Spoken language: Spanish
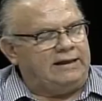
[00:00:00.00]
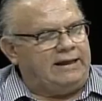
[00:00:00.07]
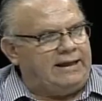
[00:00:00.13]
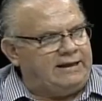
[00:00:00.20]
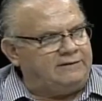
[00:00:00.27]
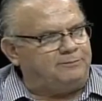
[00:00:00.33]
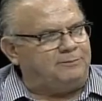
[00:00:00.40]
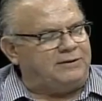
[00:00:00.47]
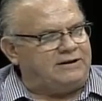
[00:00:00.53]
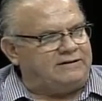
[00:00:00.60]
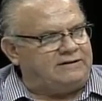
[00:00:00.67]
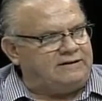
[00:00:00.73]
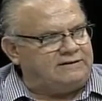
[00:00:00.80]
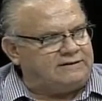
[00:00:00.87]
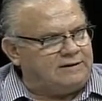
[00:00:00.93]
es
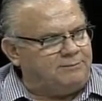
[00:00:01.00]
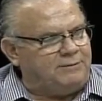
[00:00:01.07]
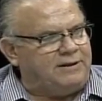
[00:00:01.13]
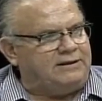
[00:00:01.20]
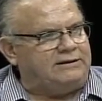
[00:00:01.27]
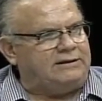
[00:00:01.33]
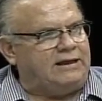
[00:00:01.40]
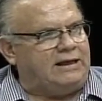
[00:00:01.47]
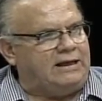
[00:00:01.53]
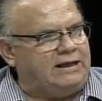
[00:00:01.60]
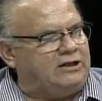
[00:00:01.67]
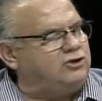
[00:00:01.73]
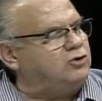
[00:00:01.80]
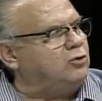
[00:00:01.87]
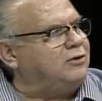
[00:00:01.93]
precisamente el
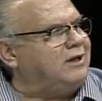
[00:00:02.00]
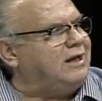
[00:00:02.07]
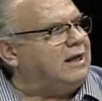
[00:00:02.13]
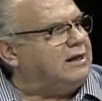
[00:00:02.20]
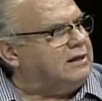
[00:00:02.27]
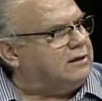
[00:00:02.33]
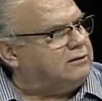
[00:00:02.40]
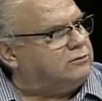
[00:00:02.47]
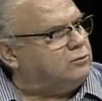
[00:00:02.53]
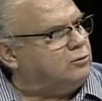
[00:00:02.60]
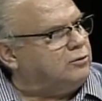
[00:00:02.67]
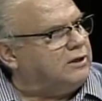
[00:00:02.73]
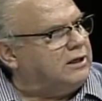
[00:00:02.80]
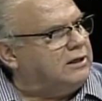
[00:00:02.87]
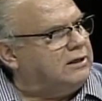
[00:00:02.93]
hecho de la
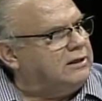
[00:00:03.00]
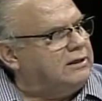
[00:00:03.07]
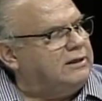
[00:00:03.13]
lectura.